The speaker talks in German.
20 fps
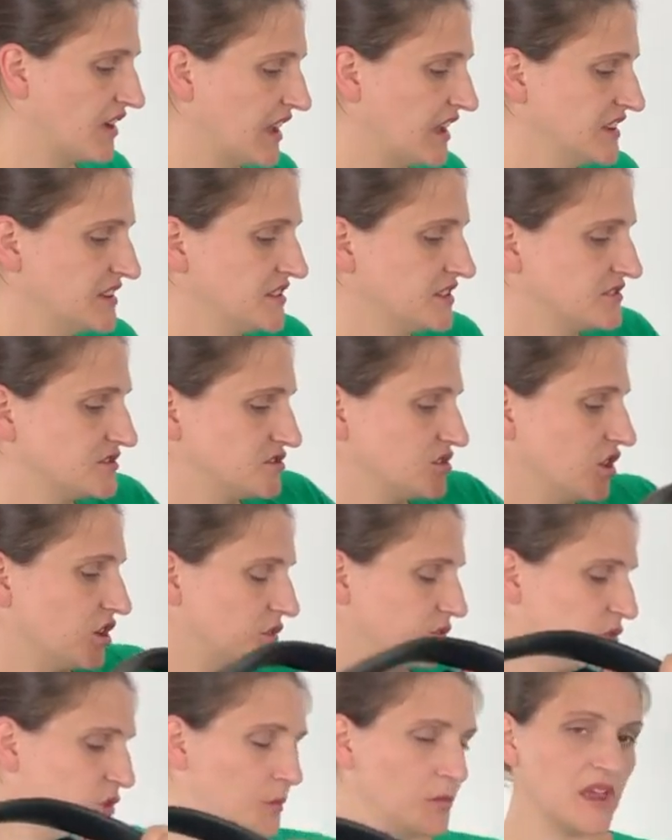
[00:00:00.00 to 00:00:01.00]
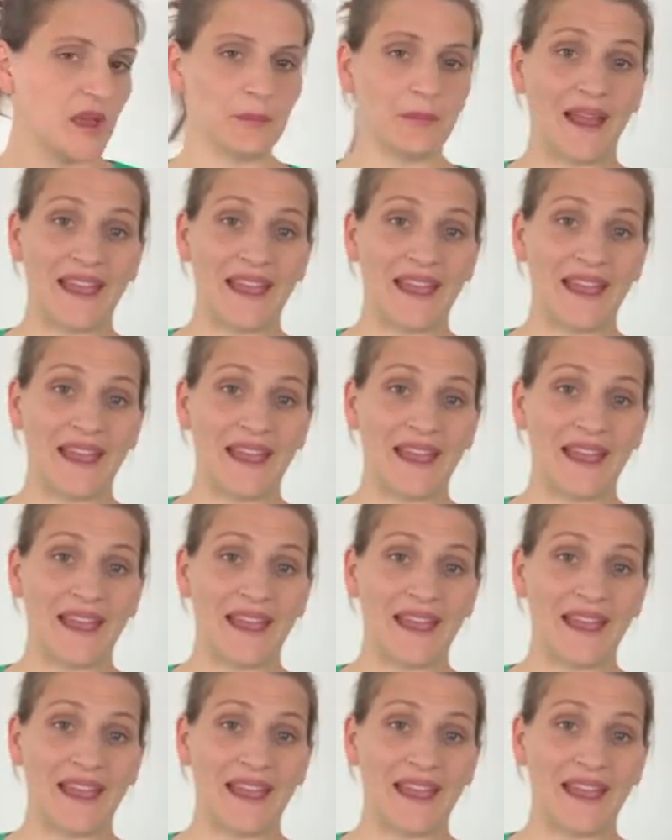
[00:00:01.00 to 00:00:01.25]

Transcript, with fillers: weil sorgt für mehr